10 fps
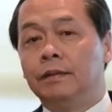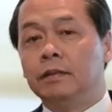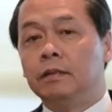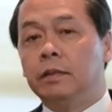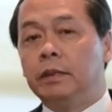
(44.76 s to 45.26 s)

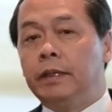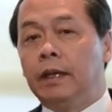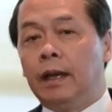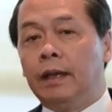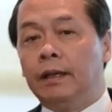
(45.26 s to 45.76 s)
ซึ่งไม่มี
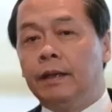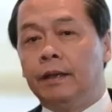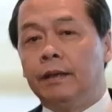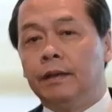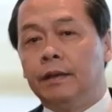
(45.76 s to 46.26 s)
ใคร
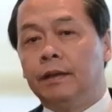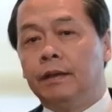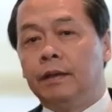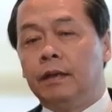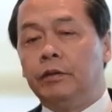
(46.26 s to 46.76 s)

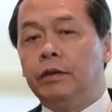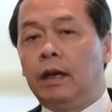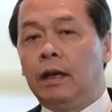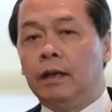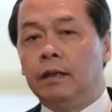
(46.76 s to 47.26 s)
ในเว
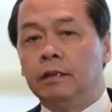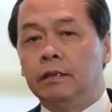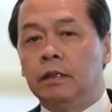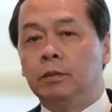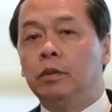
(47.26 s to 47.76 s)
ลานั้น
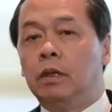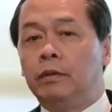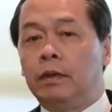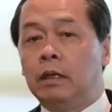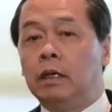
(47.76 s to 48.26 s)
จะพูดได้
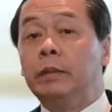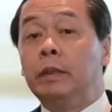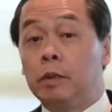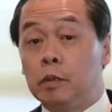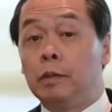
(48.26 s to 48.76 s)
ว่าเคย
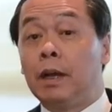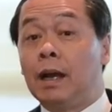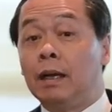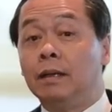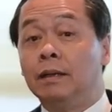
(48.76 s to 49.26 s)
มีประสบ
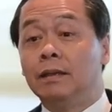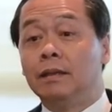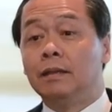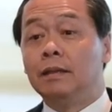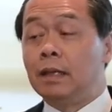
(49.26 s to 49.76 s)
การณ์
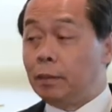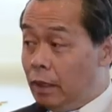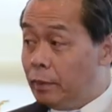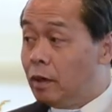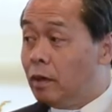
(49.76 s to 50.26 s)
ที่ทำอ
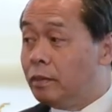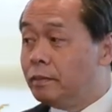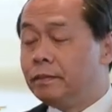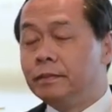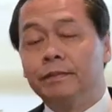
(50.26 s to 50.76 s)
ย่างนี้มาก่อน
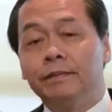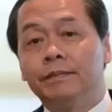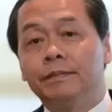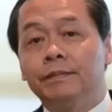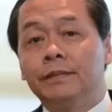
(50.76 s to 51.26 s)

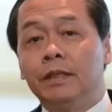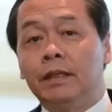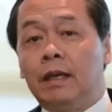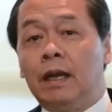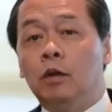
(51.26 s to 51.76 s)
ตั้ง
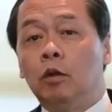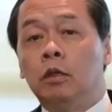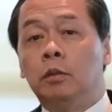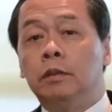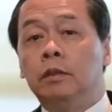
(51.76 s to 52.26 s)
แต่นายก
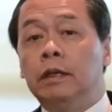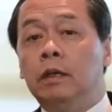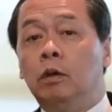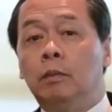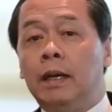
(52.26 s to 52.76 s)
รัฐมนตรี
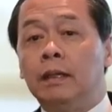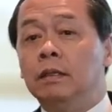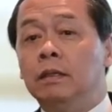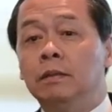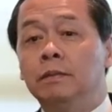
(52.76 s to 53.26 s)
ลงมาถึง